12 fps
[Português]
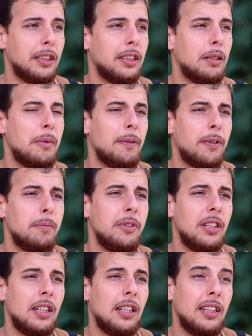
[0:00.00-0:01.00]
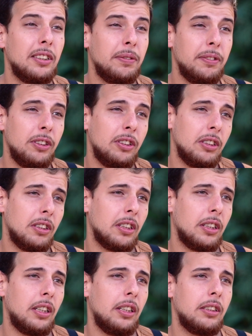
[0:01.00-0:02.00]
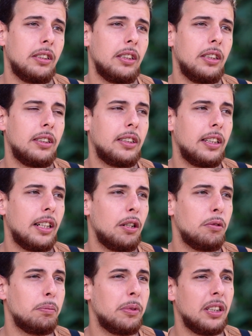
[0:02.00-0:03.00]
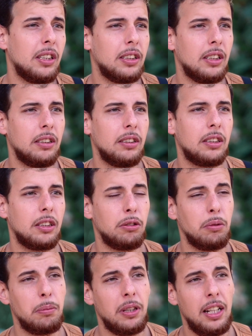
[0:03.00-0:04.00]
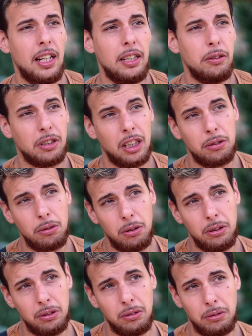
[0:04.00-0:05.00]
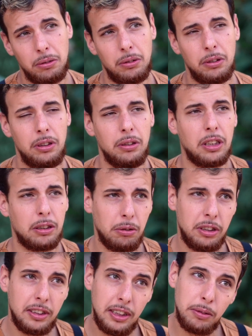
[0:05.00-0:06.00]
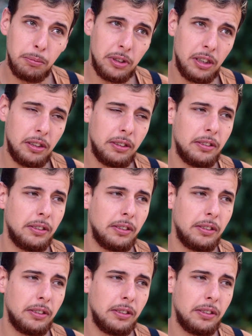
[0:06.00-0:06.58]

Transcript: Na minha família ela é dividida, né? Entre a Umbanda, Candomblé e o Católico. E o catolicismo, né?